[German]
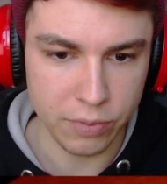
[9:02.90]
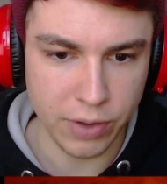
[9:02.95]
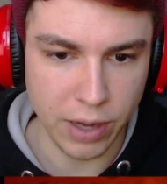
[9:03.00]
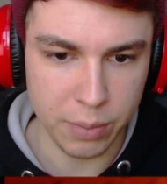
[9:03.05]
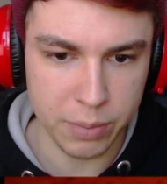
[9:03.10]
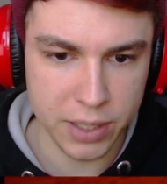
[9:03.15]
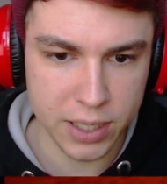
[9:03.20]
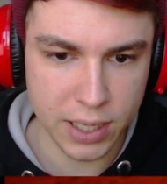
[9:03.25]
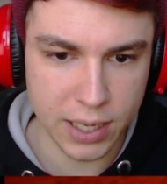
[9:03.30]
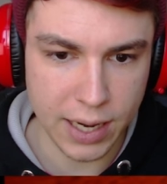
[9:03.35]
wir
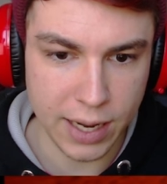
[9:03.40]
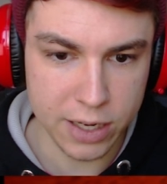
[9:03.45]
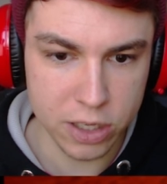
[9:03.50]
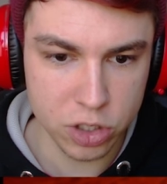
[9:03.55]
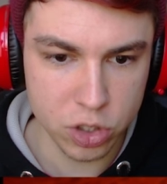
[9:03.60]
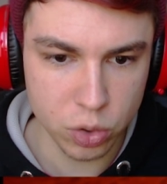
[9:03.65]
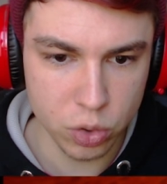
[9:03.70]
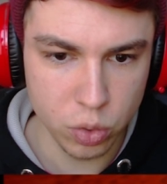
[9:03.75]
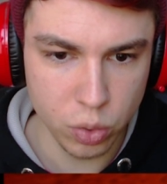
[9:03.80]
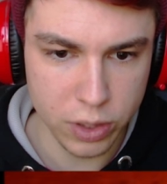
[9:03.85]
haben hier eine kleine
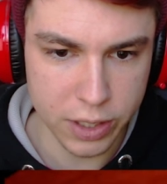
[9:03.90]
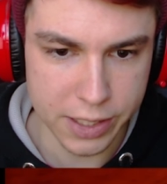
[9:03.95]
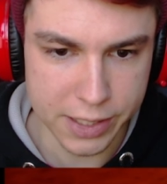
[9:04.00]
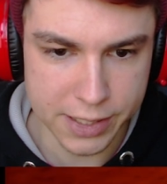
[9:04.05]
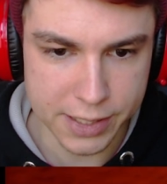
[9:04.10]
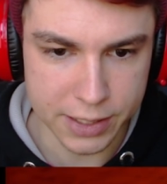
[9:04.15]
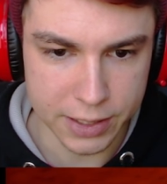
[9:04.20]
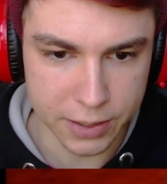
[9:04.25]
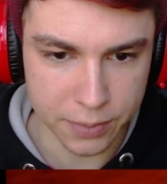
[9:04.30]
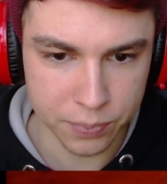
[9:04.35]

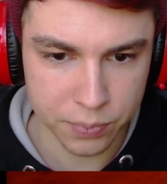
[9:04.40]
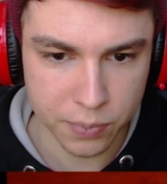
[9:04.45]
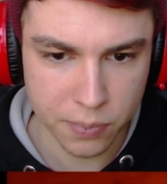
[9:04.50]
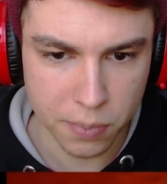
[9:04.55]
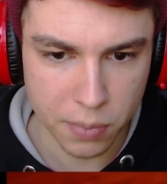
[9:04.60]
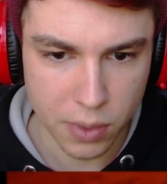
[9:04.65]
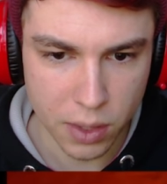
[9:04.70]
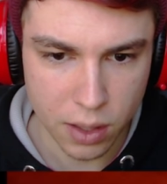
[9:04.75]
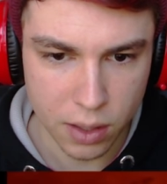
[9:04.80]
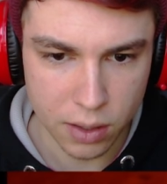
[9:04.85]
To-Do-Liste.
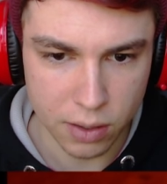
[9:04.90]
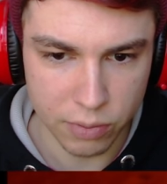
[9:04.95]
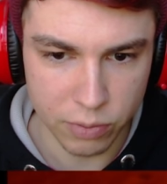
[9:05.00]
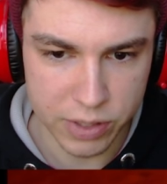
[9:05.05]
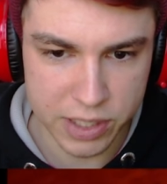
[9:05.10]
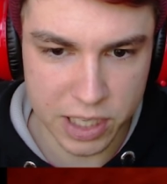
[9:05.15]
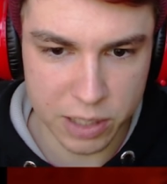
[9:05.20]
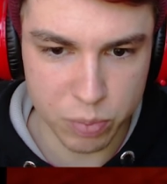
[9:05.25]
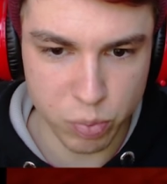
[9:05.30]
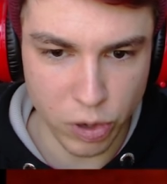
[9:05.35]
Visit